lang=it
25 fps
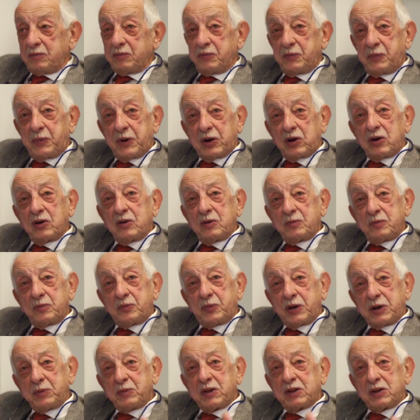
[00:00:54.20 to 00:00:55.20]
però
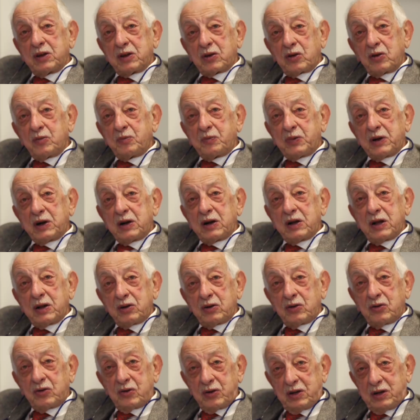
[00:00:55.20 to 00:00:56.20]
prima di romperle a
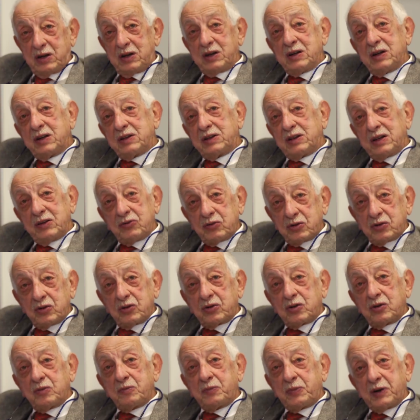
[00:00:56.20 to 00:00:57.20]
noi, le devono
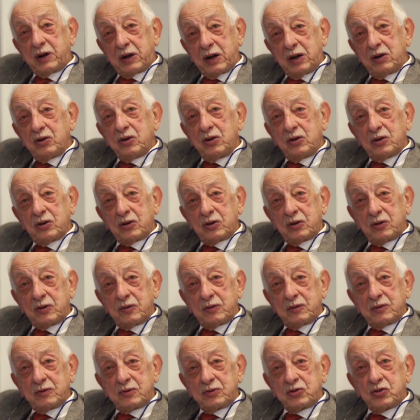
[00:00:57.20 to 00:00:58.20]
rompere a
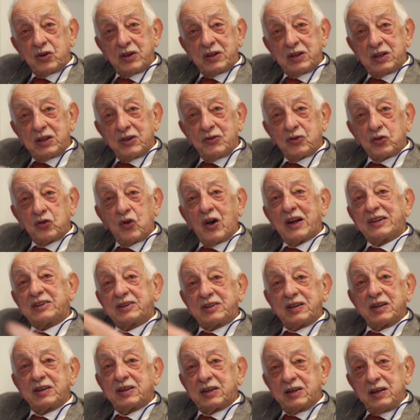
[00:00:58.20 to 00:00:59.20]
loro cioè devono
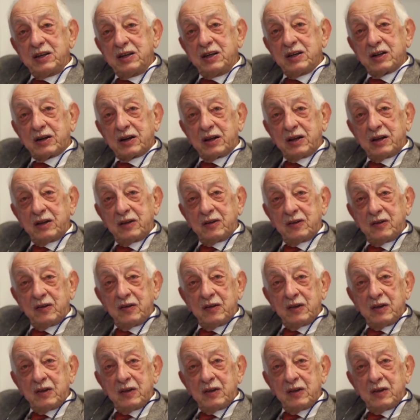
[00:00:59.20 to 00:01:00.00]
attecchire